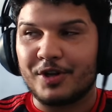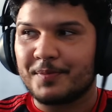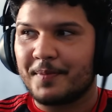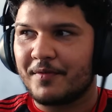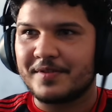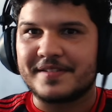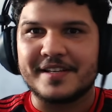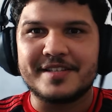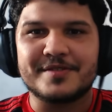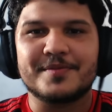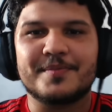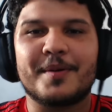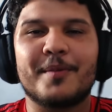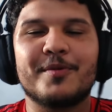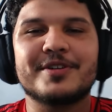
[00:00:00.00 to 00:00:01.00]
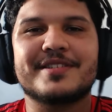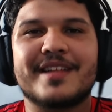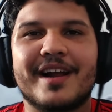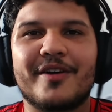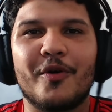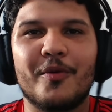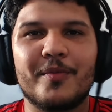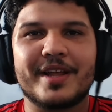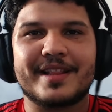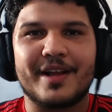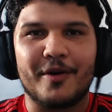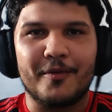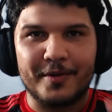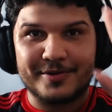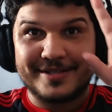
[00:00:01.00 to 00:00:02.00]
foto para vocês para mostrar como que
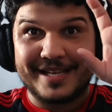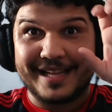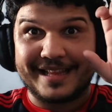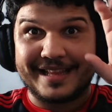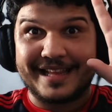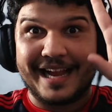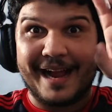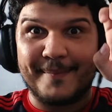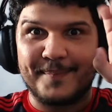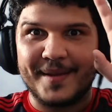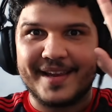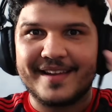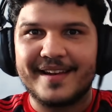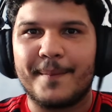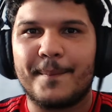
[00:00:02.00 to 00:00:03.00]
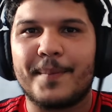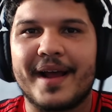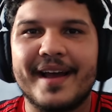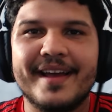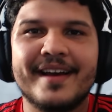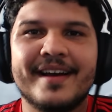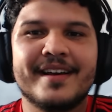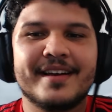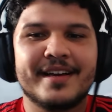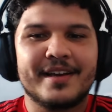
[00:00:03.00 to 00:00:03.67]
tá o meu setup aqui na praia.